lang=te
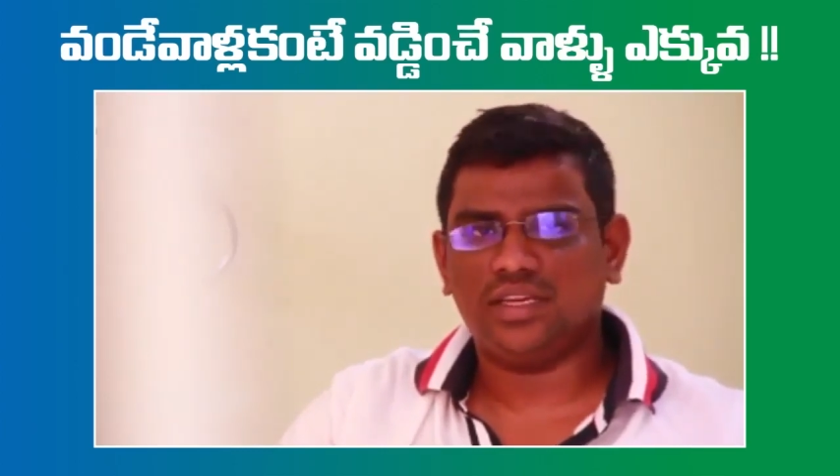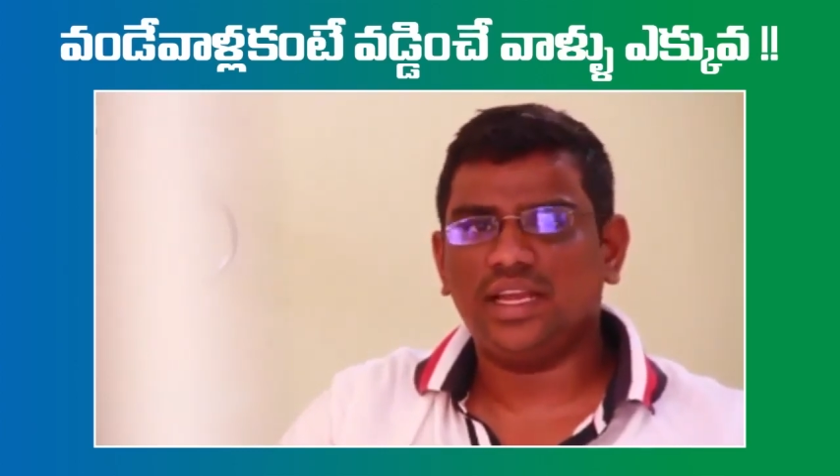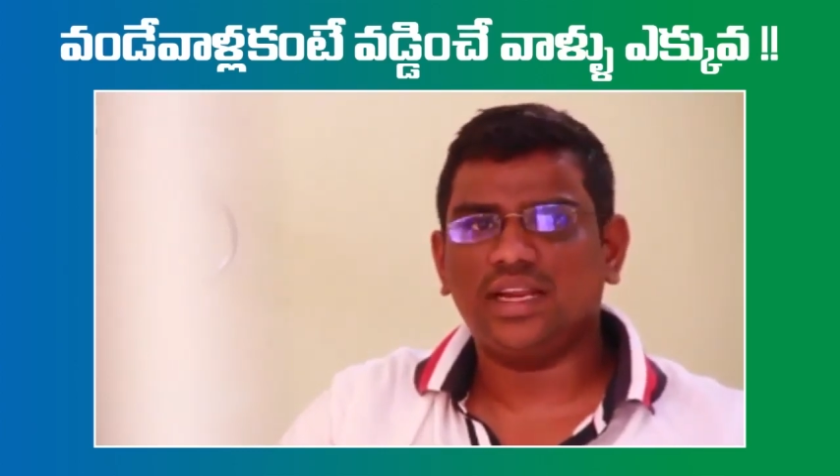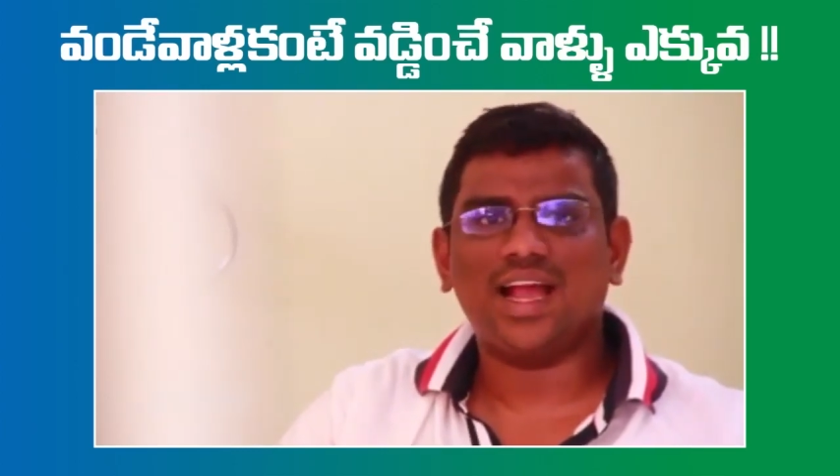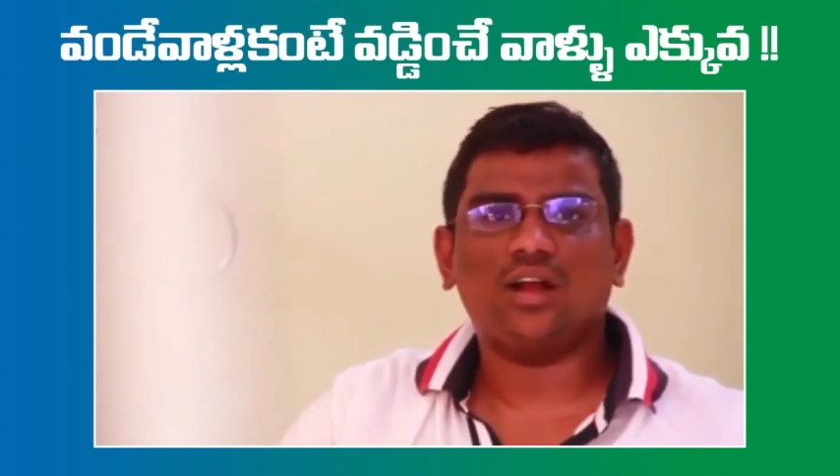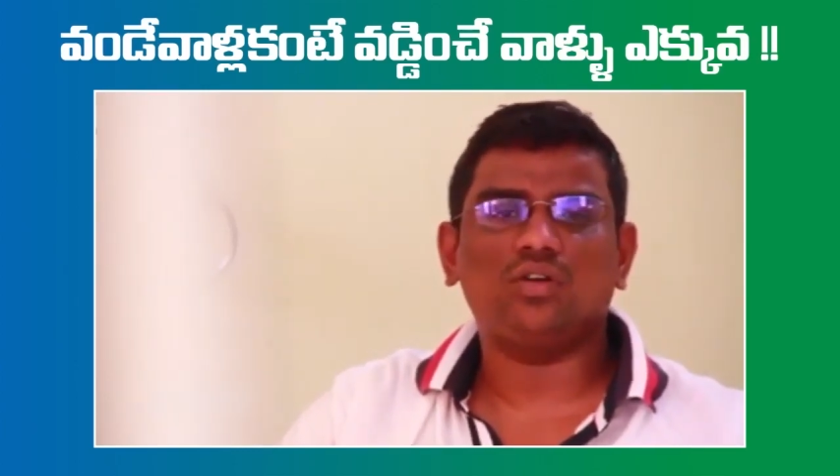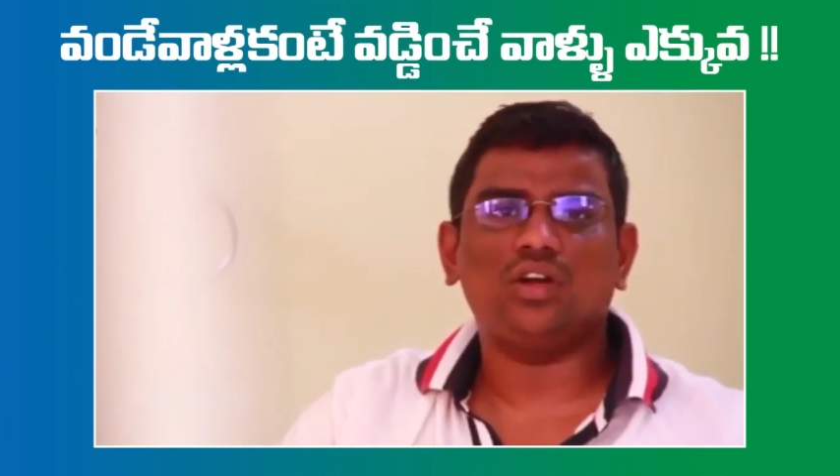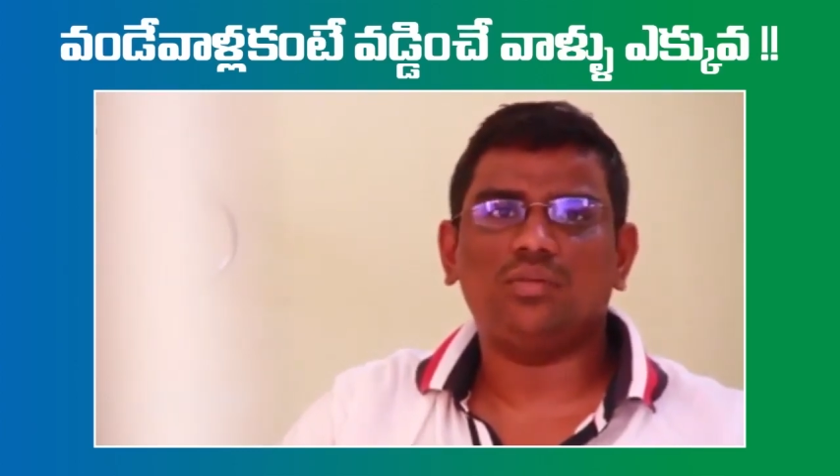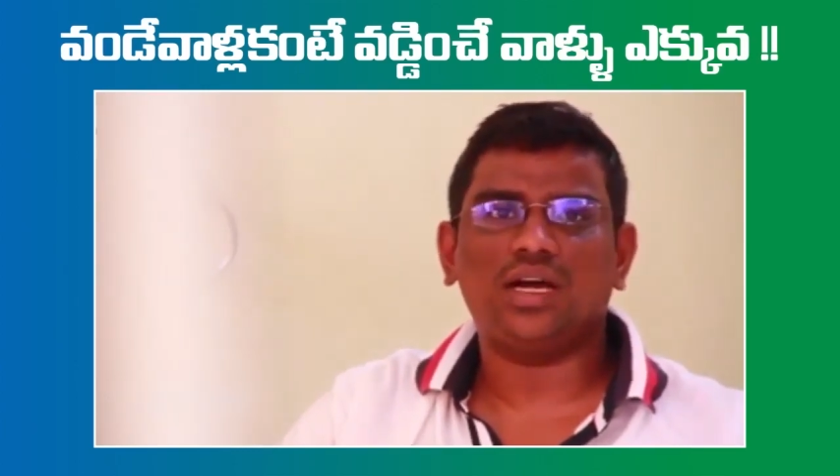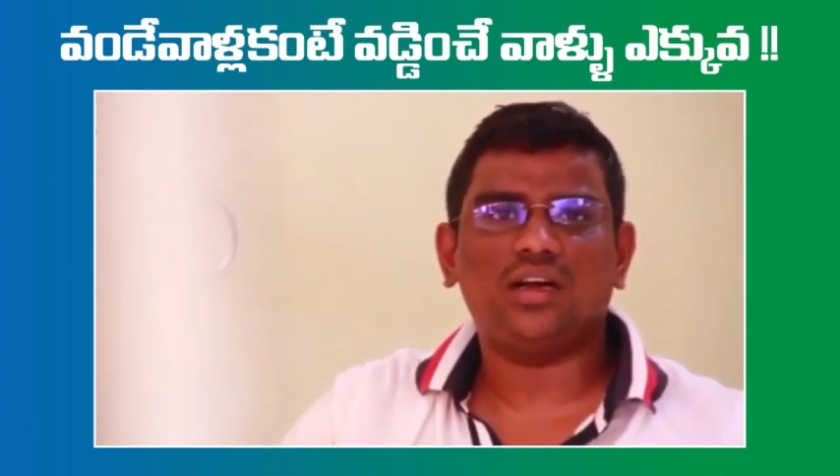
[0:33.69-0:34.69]
నేరుగా
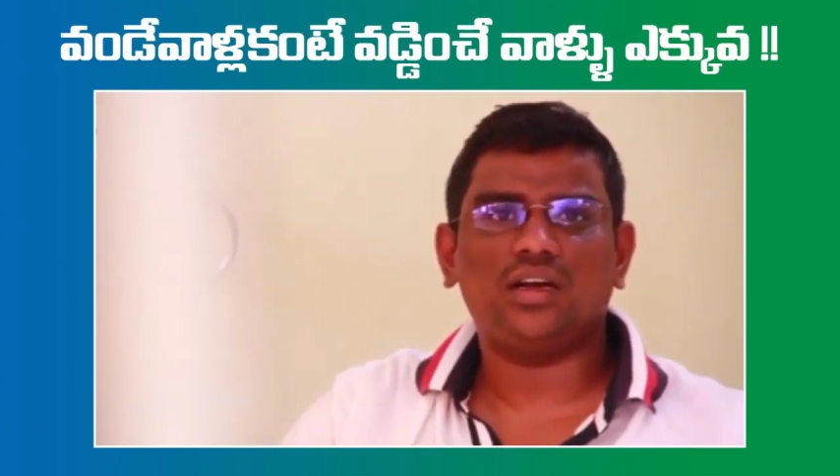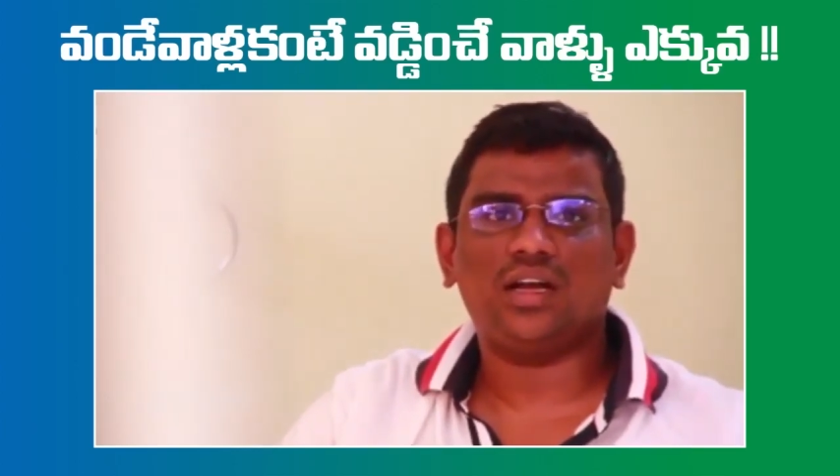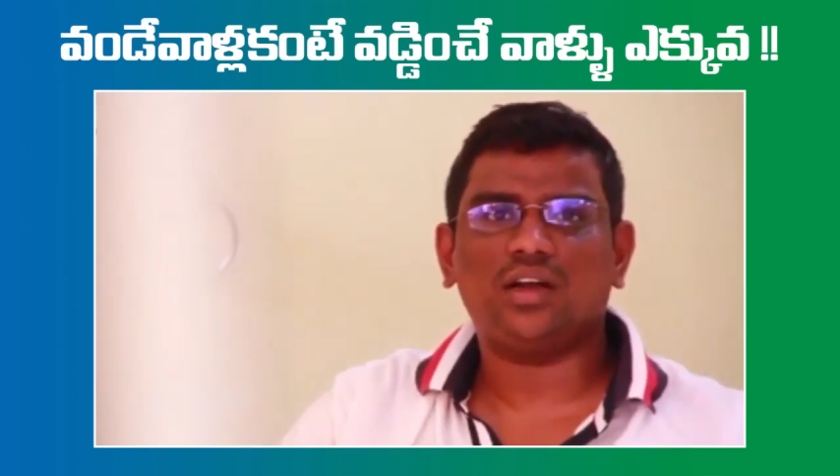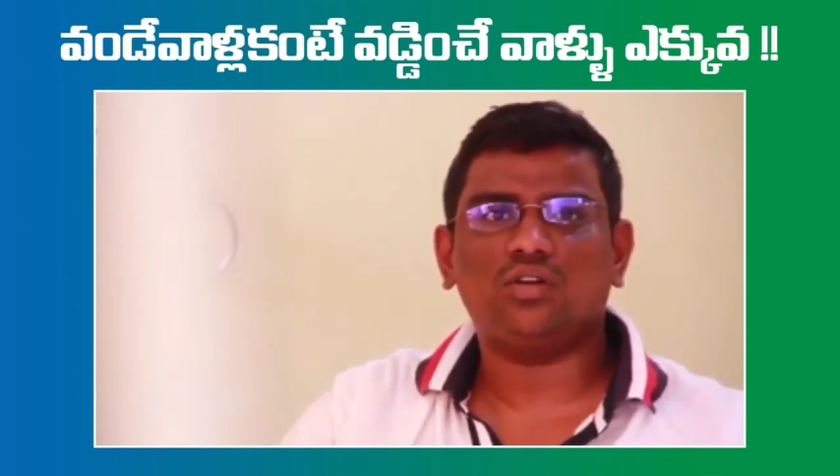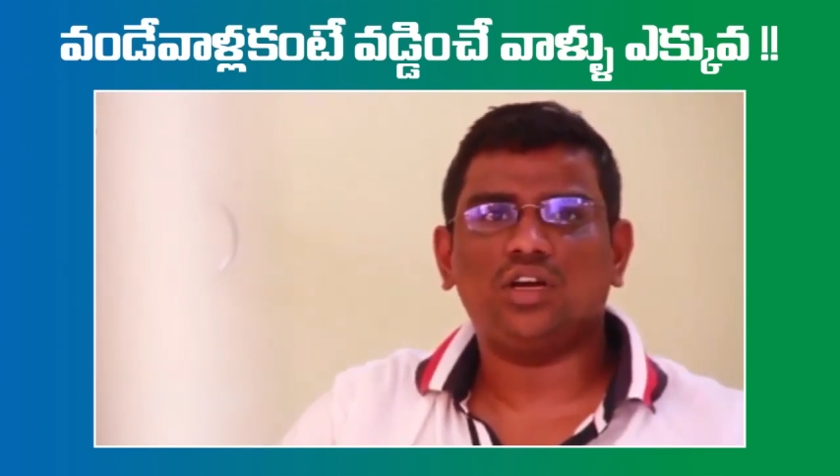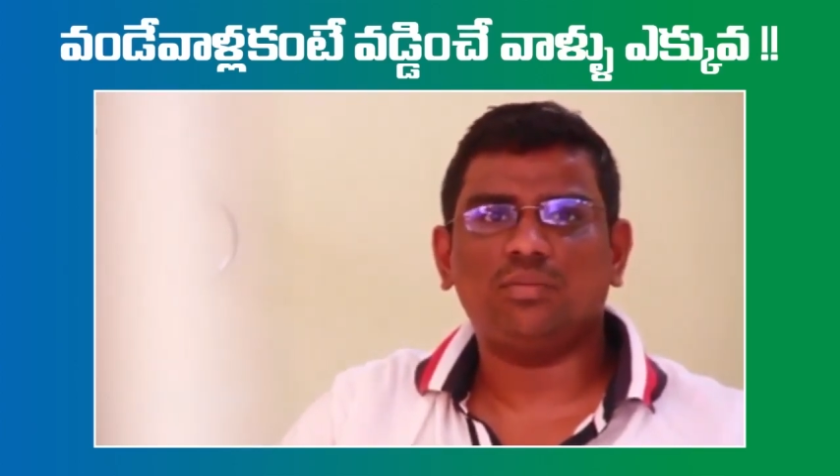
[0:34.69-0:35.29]
అకౌంట్లో మా అకౌంట్లో